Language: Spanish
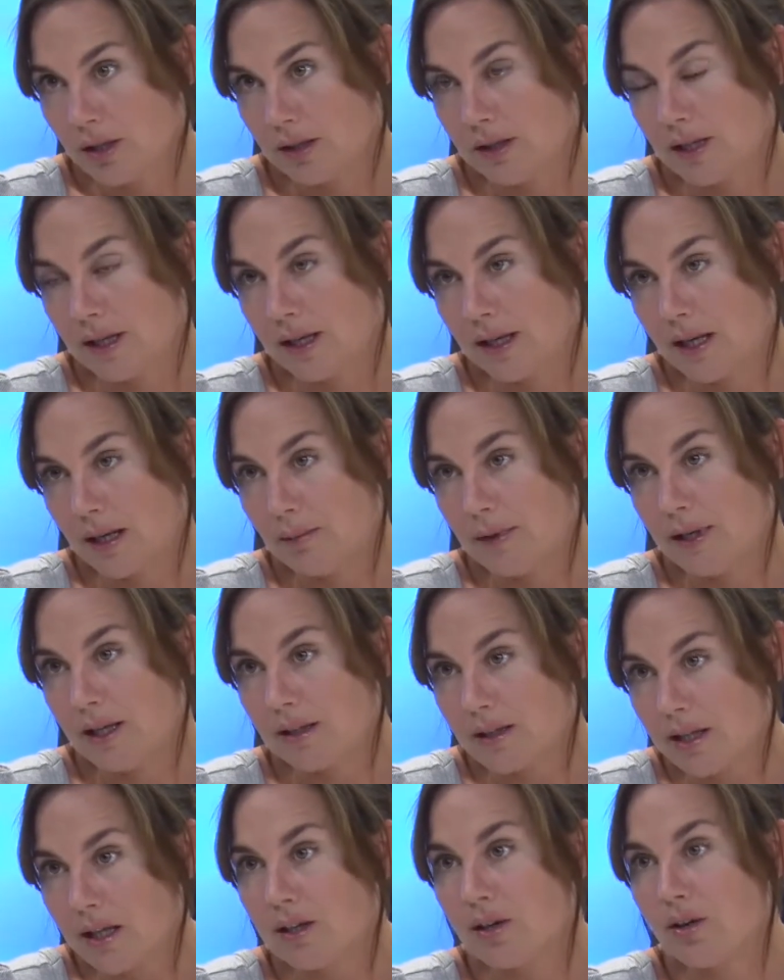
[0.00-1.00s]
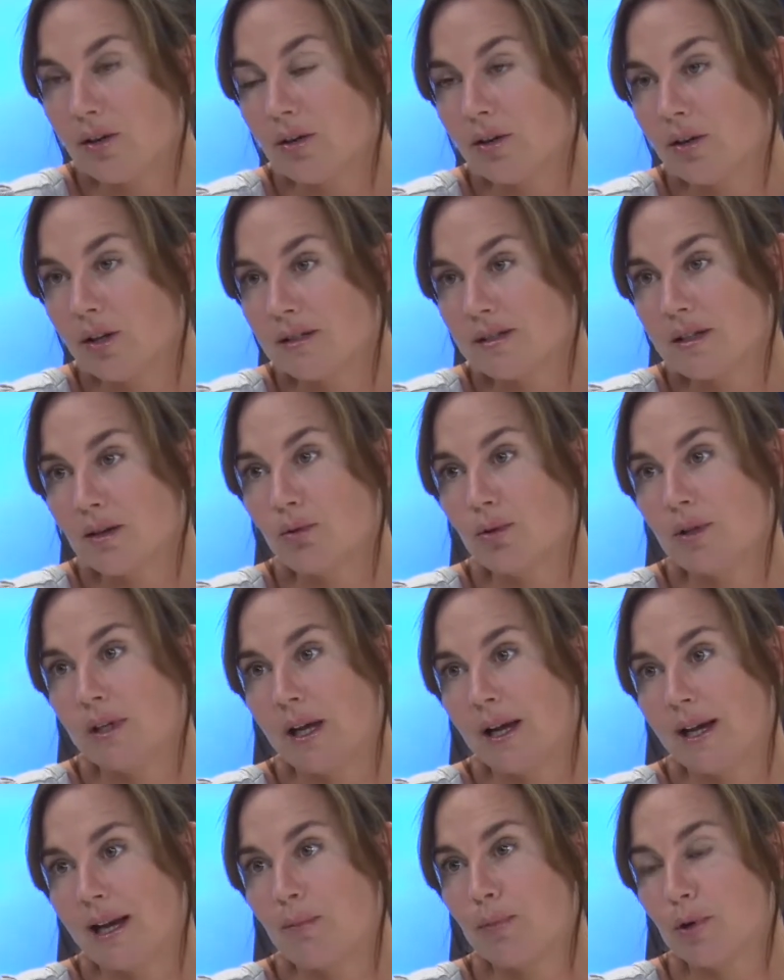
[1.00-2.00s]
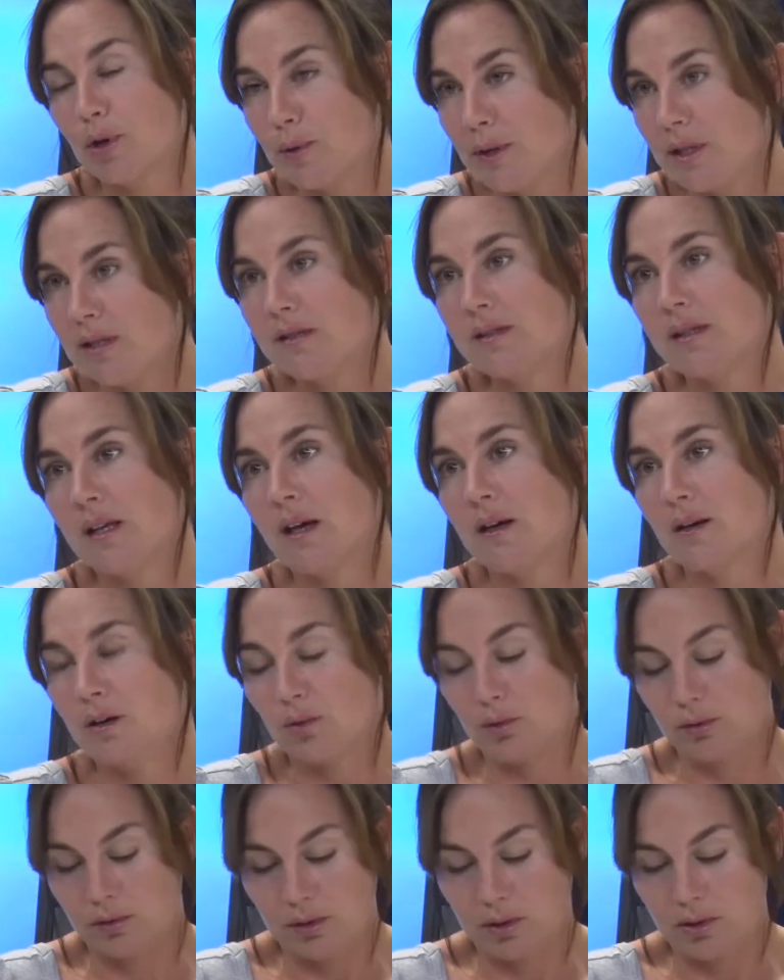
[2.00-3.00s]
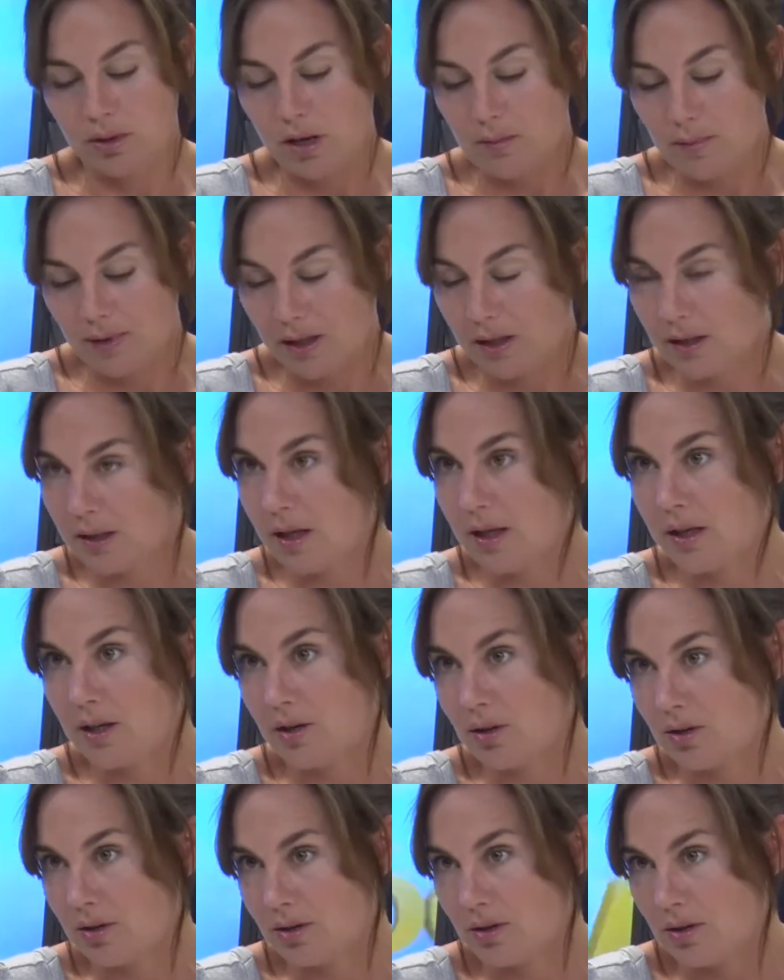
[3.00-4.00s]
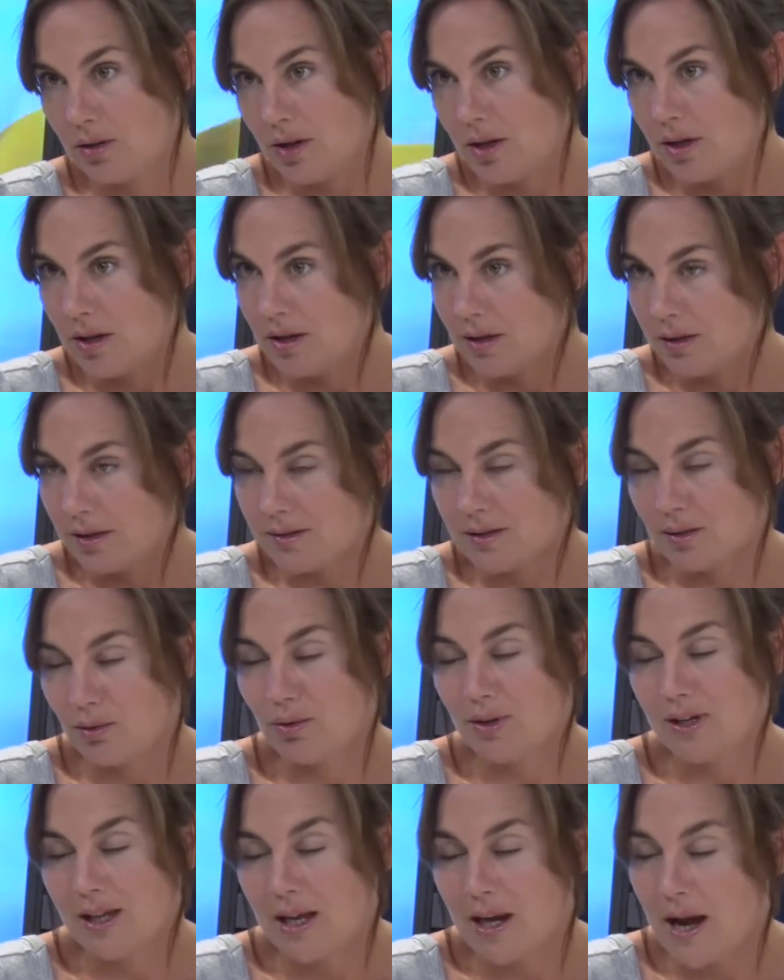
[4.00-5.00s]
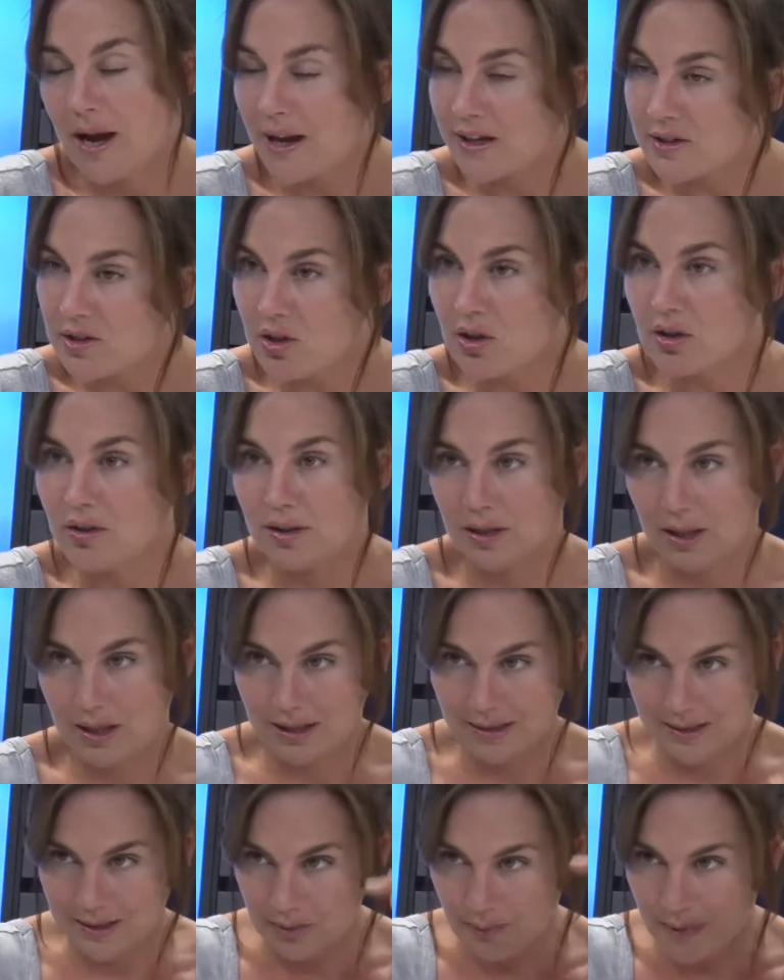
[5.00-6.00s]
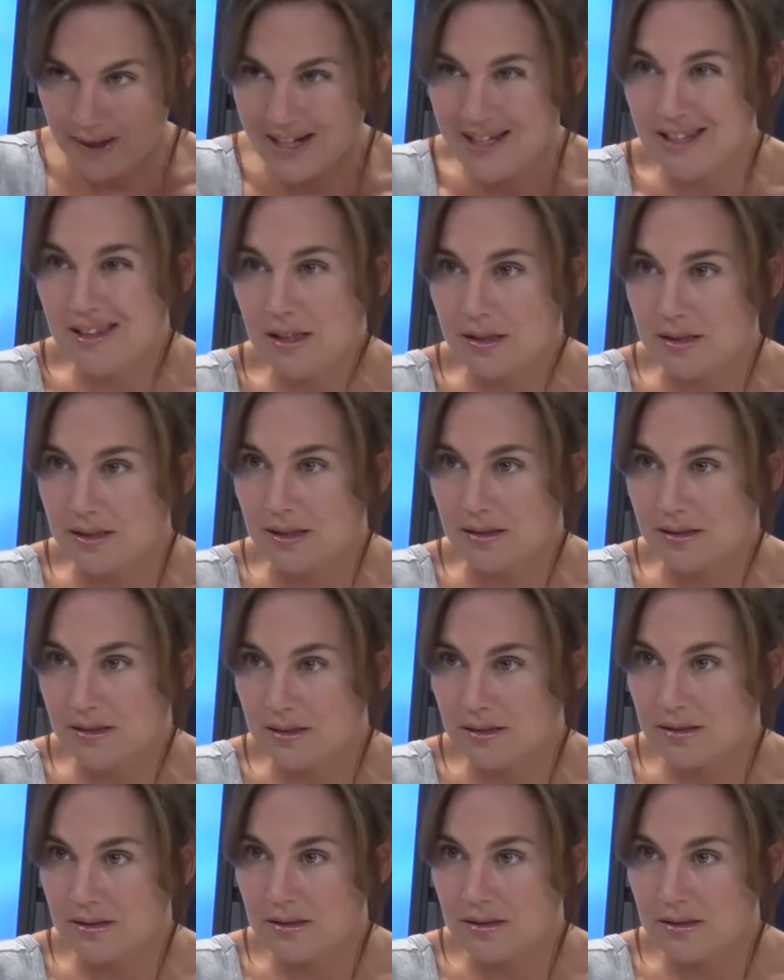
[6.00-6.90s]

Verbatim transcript: de que el Ministerio de Seguridad de la provincia, junto con el Ministerio de Seguridad de la Nación, que entre paréntesis,